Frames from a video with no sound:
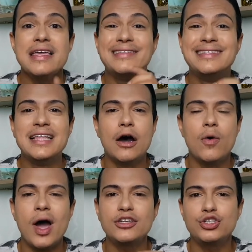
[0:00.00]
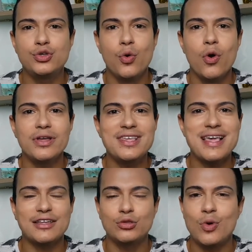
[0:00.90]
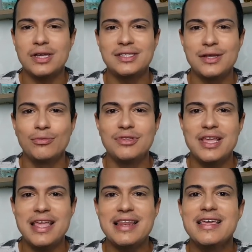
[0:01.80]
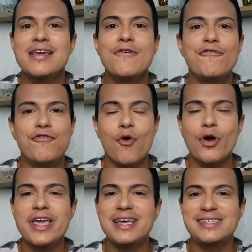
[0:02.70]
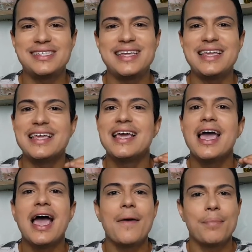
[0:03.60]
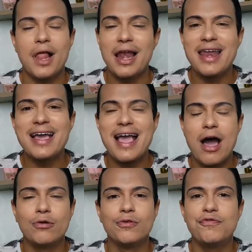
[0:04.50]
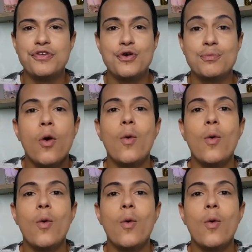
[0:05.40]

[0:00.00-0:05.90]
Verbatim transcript: Não achou que a atuação dele foi assim legal no filme.